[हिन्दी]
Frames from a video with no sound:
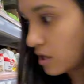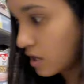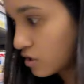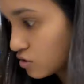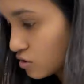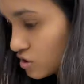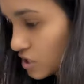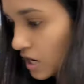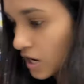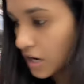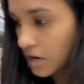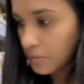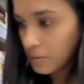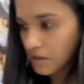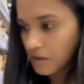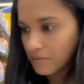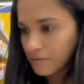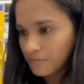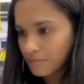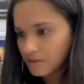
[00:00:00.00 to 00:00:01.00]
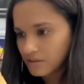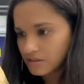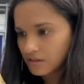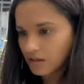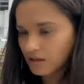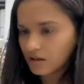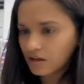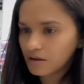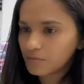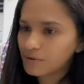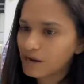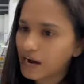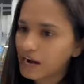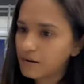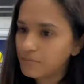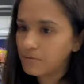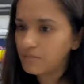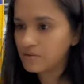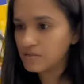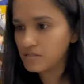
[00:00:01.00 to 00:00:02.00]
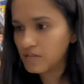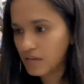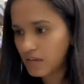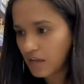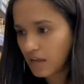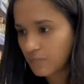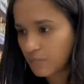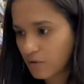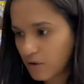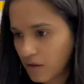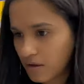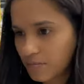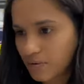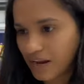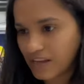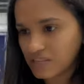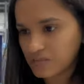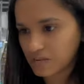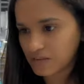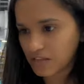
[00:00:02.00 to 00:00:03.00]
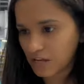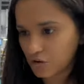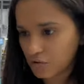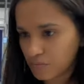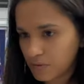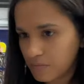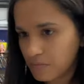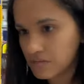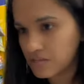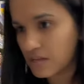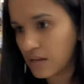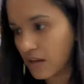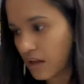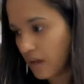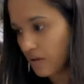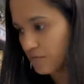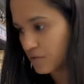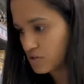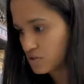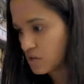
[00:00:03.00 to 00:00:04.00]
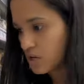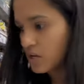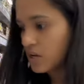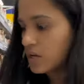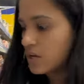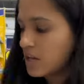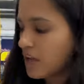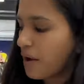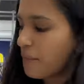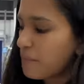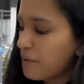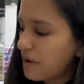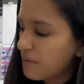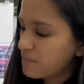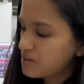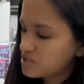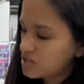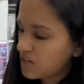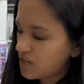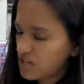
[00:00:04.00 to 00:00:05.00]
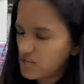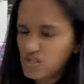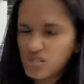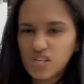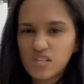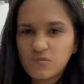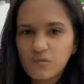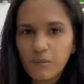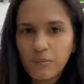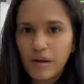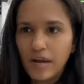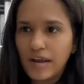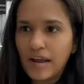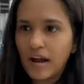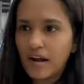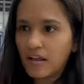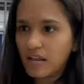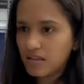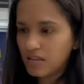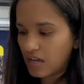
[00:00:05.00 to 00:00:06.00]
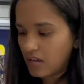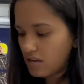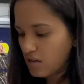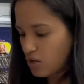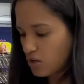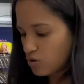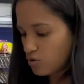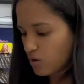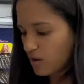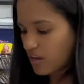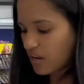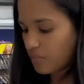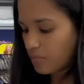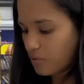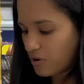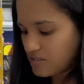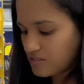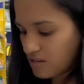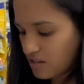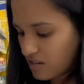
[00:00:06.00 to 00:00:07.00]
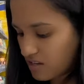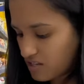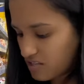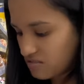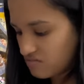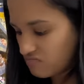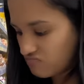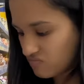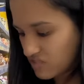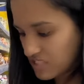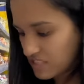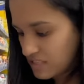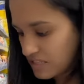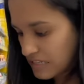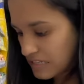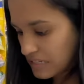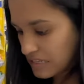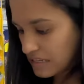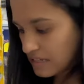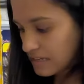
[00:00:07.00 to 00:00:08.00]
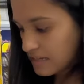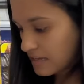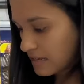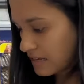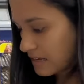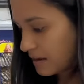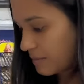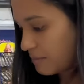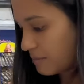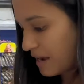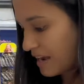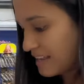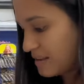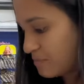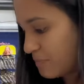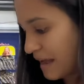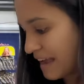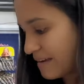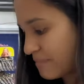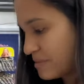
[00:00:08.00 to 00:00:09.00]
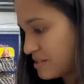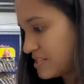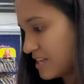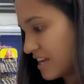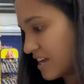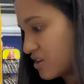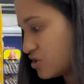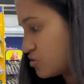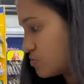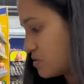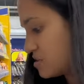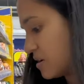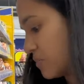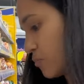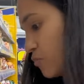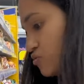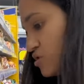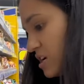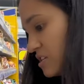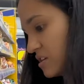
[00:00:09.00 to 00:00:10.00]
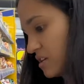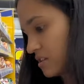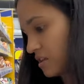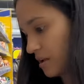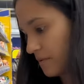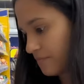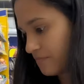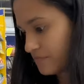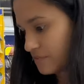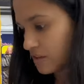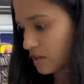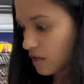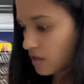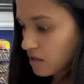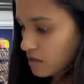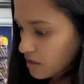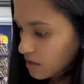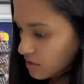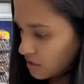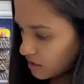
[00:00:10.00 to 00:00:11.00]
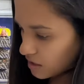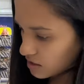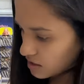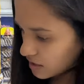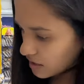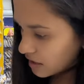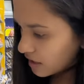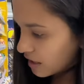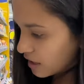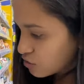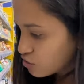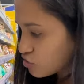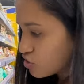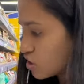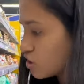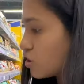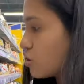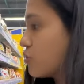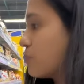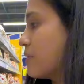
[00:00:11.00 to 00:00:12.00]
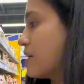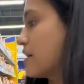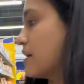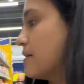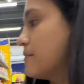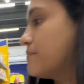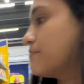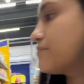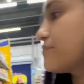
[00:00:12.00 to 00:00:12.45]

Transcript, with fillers: एक सौ साठ रुपये की भी मिलती है हर ब्रांड में मिल जाएगा आपको एक प्राइस बता रही हूँ मैं बस एक एवरेज यहाँ पे हमेशा हर चीज़ में मीठा डलता है तो एक आपको ऐसा एक कंबाइन पैक मिल जाएगा जिसमें सब कुछ आ जाता है ठीक है ये कितने का एक सौ सत्तर रुपए का है